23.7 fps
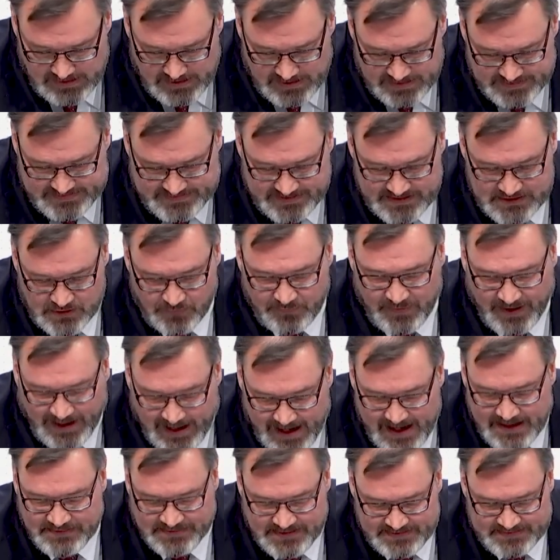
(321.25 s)
ist der
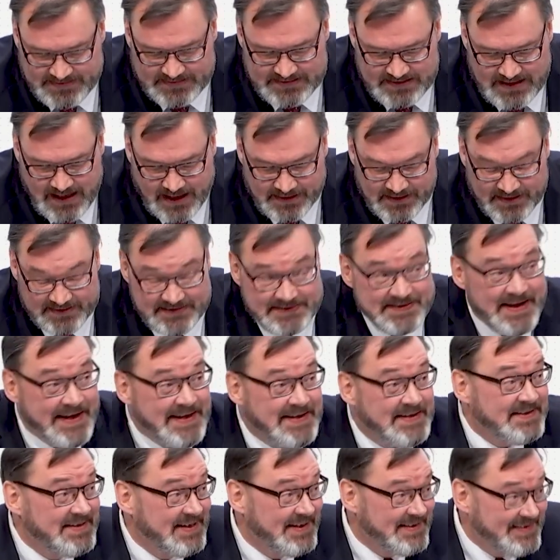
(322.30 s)
Souverän dieses Landes.
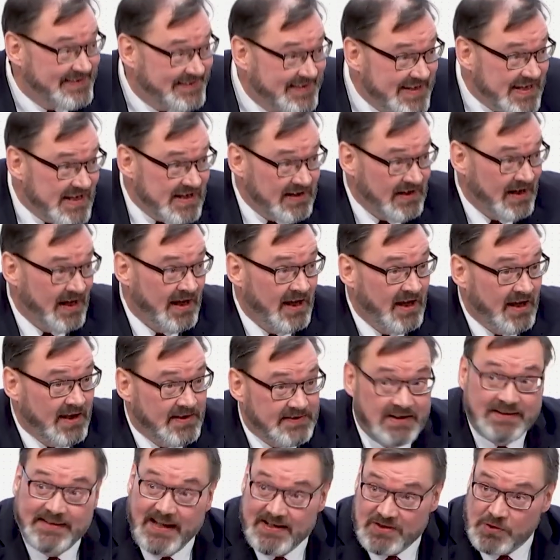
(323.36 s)
Nicht Sie
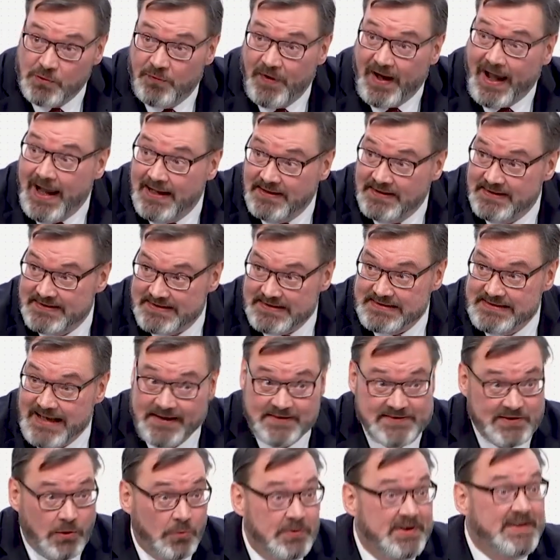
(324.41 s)
sind der Souverän dieses
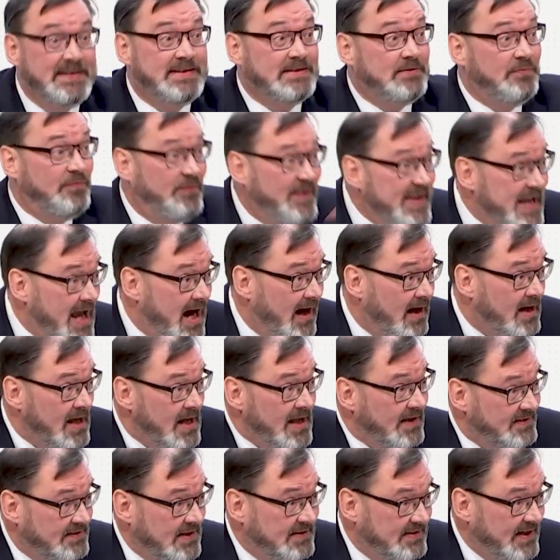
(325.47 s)
Landes und nicht wir
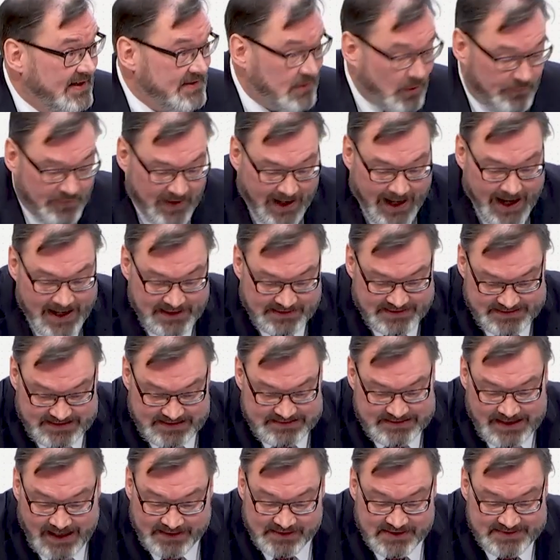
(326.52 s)
sind der Souverän
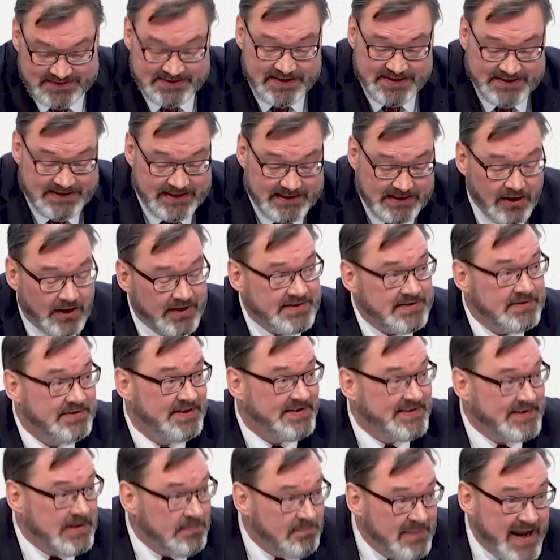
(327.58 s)
dieses Landes. Nicht die Kirchen,
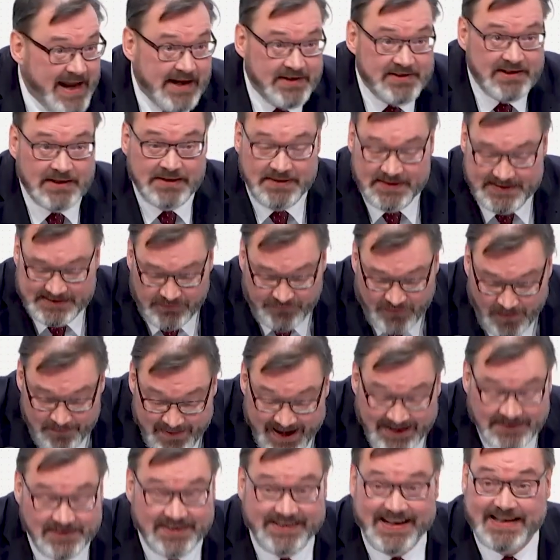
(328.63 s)
nicht die Medien, nicht die
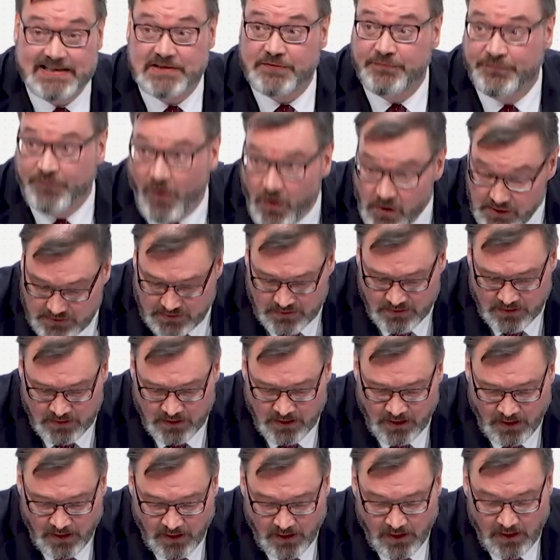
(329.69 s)
Verbände, das Volk.
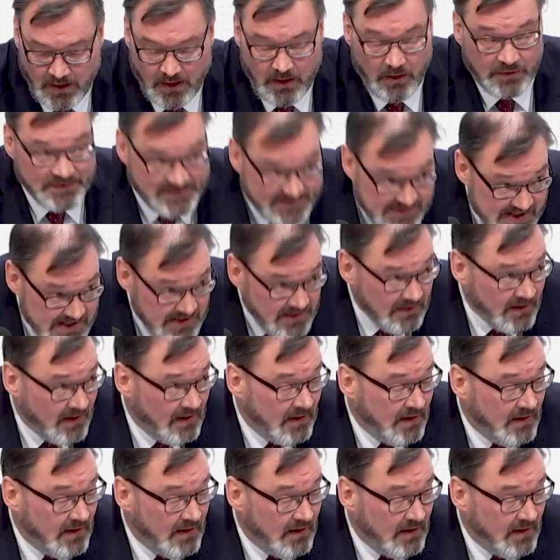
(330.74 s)
Und Sie